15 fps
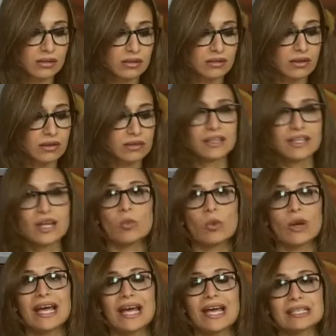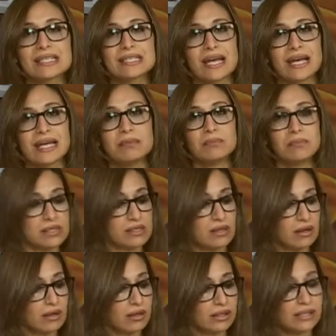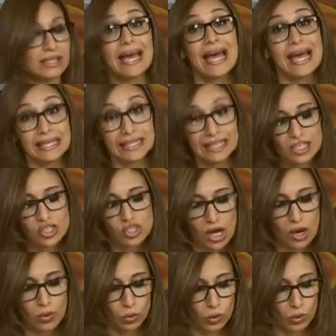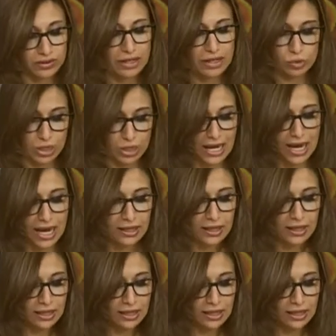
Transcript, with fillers: القطارات اليوم والهيئه تستعين بسائقي الجيش او القوات المسلحه.